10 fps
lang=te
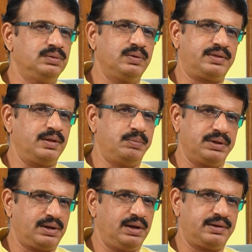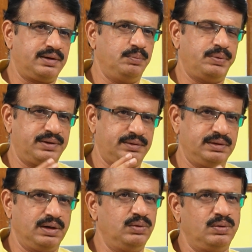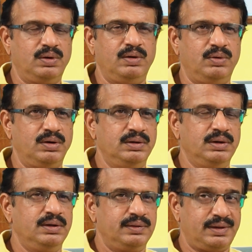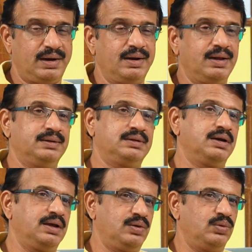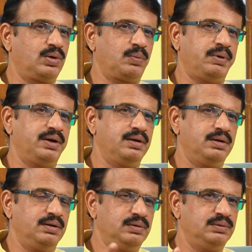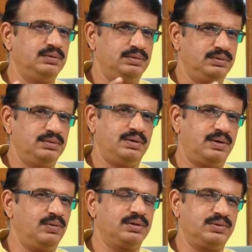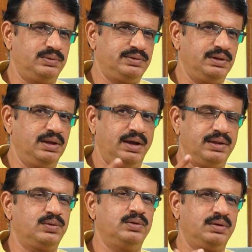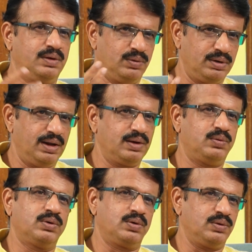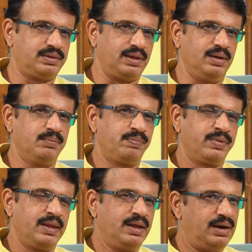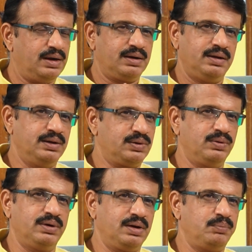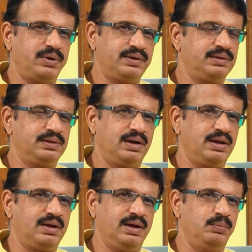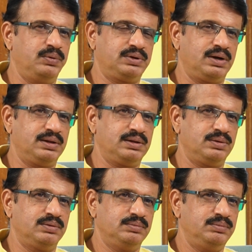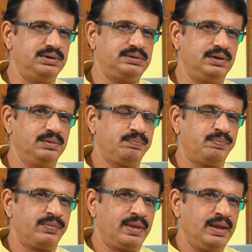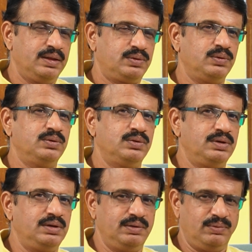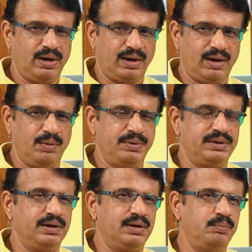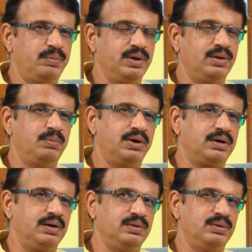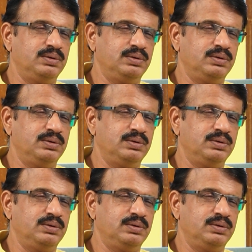వస్తే బతకాల్సిన పరిస్థితిలో ఉండేవాడు సడన్గా అతనికి కోటి రూపాయలు అడ్వాన్స్ వచ్చింది ఐదు ఇంకొక నాలుగు కోట్లు వస్తాయి ఎటువంటి పరిస్థితులకి వెళ్ళిపోతాడు అతను మనిషి సో ఇవాళ రేపు ఏంటంటే బీరు బాటిల్